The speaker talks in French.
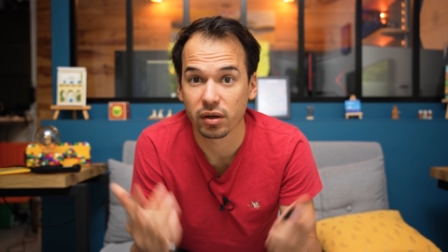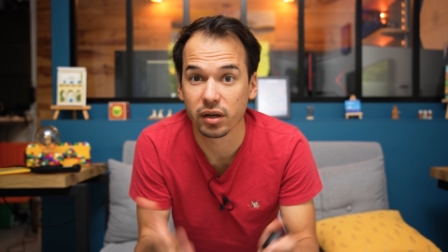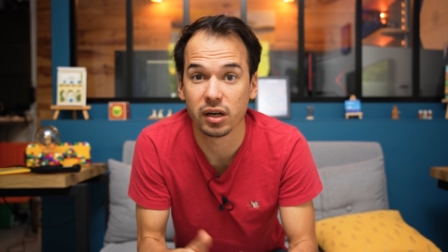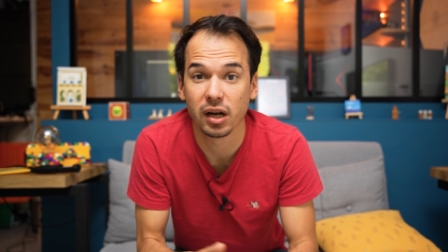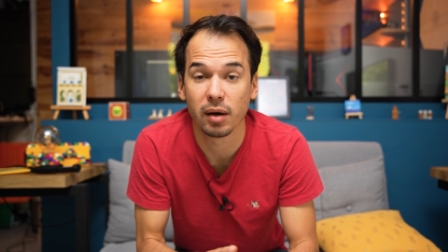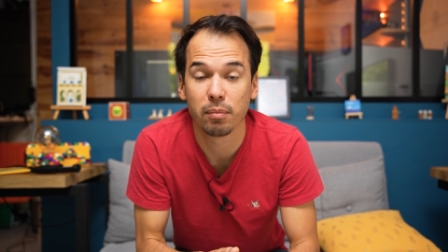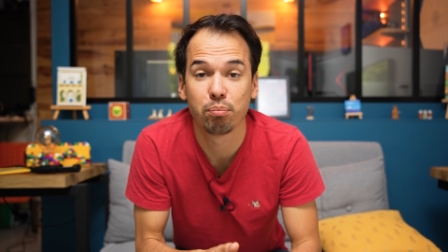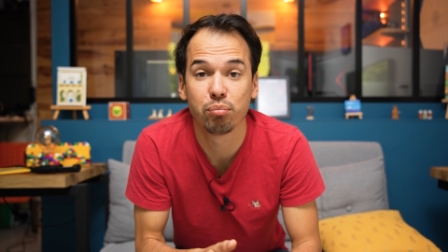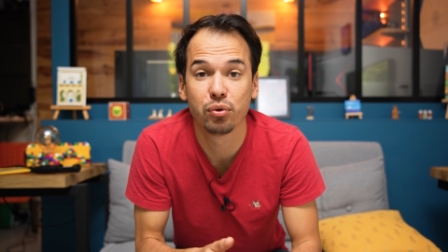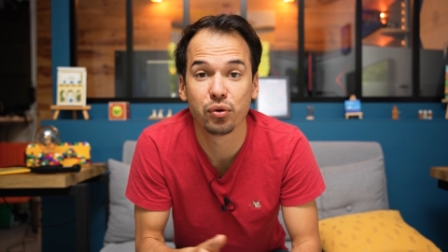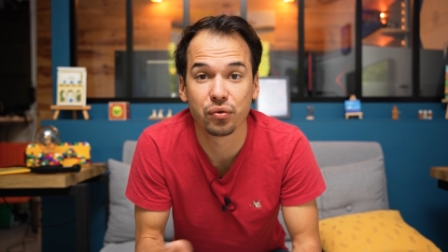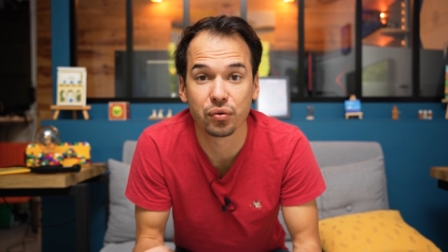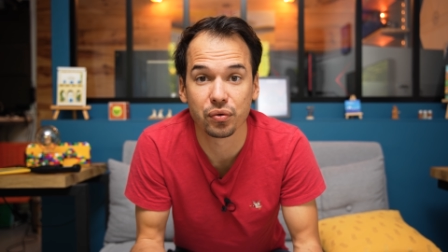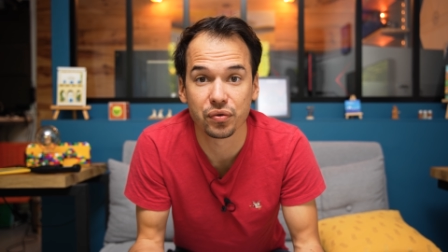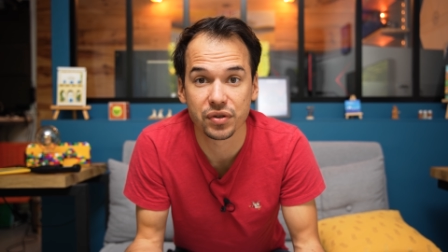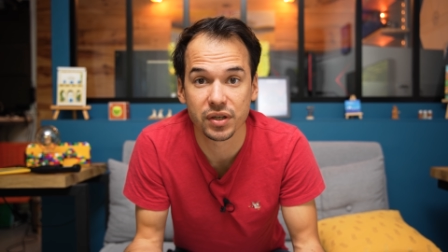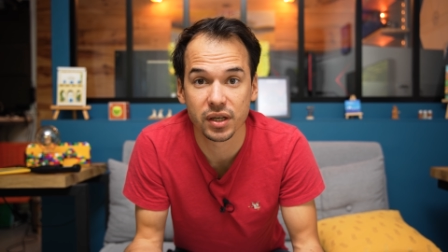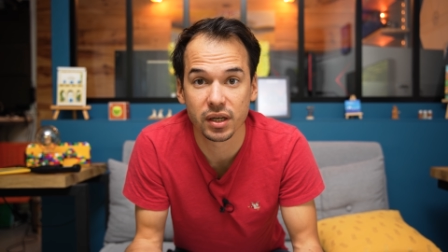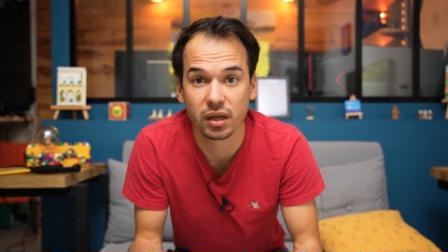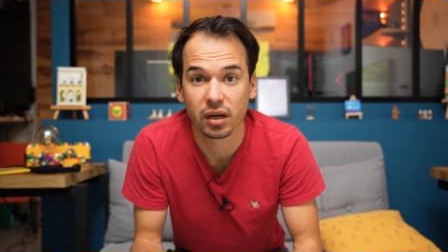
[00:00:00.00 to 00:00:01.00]
et là, plus de
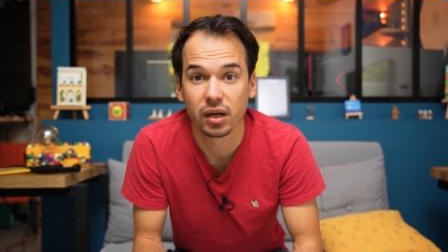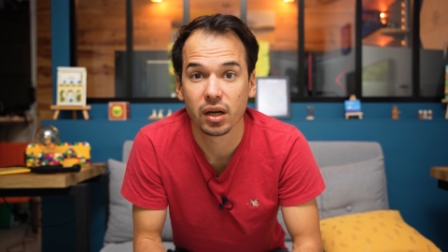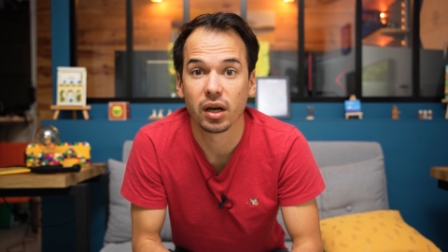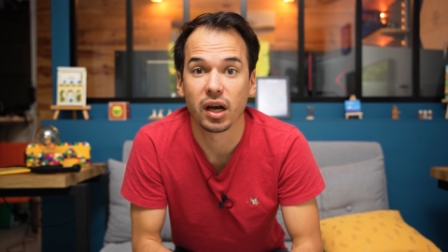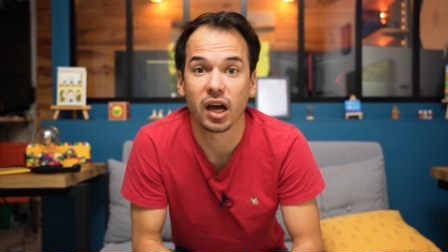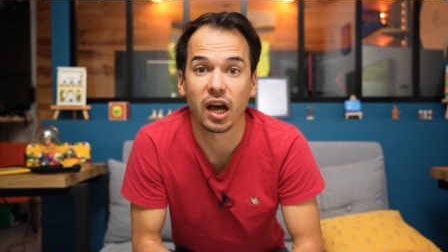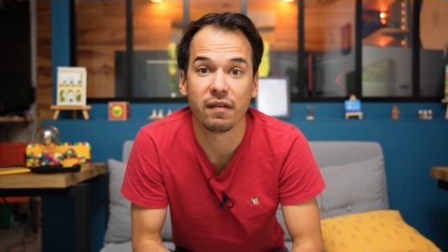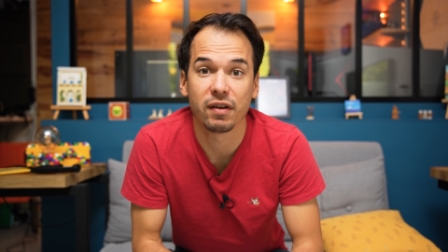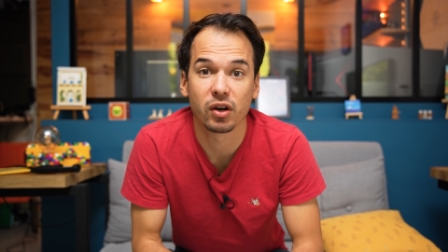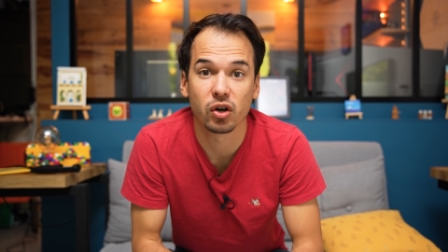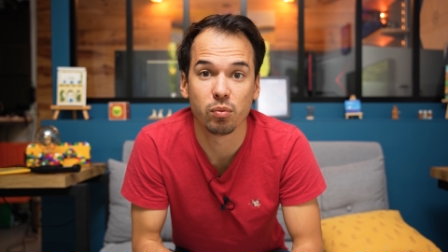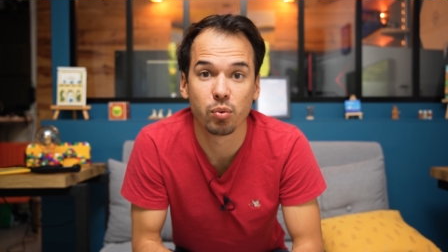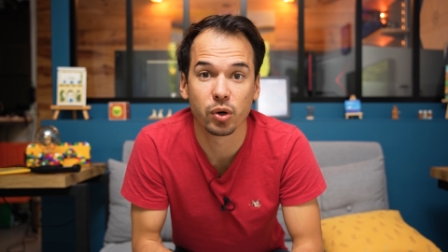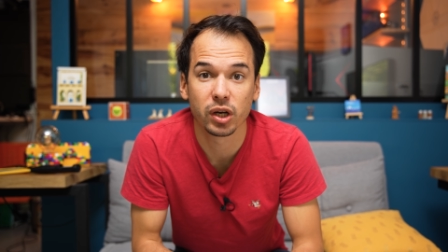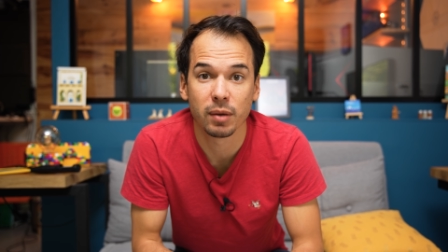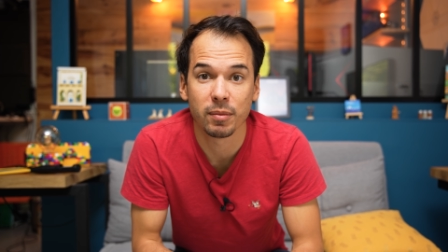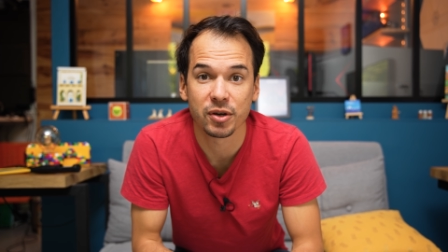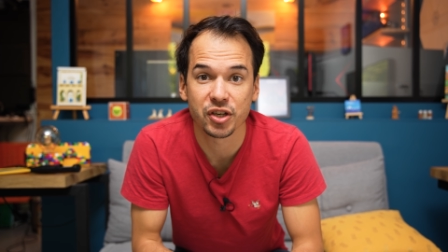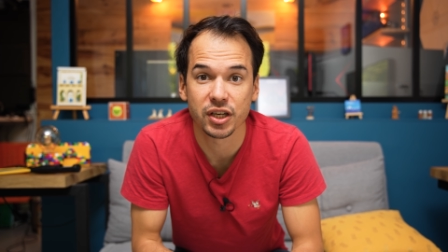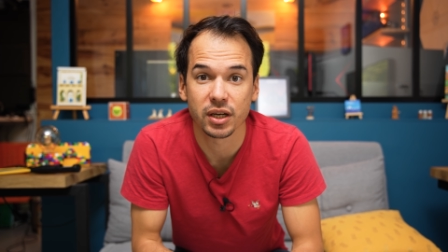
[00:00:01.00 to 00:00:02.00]
soucis avec le bruit
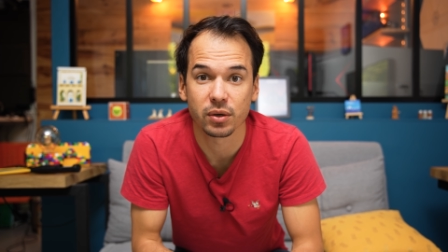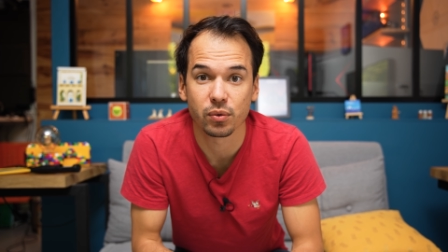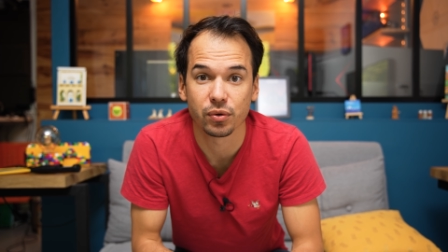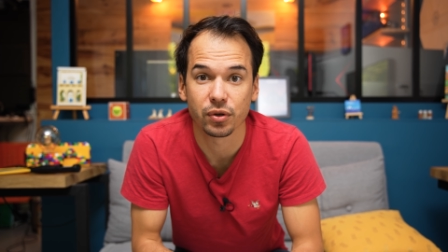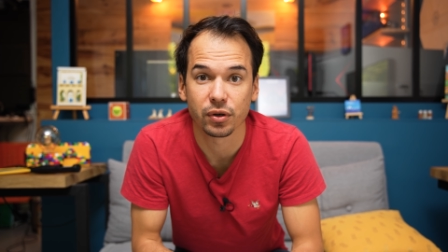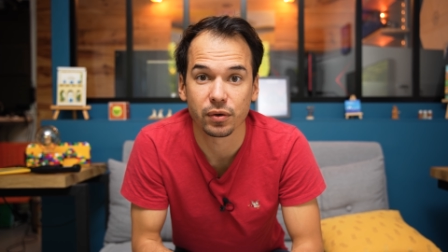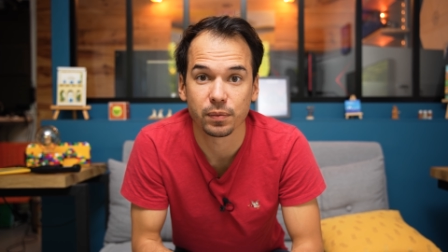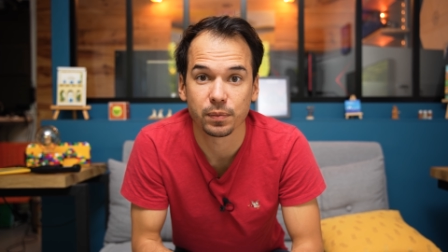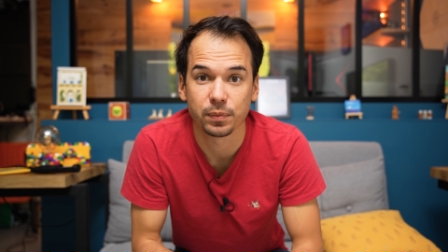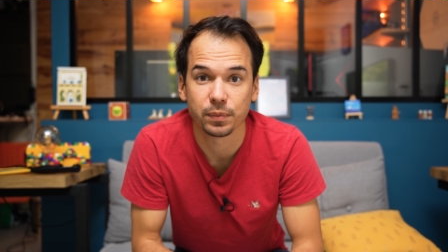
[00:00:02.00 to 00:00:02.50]
de la machine à coudre.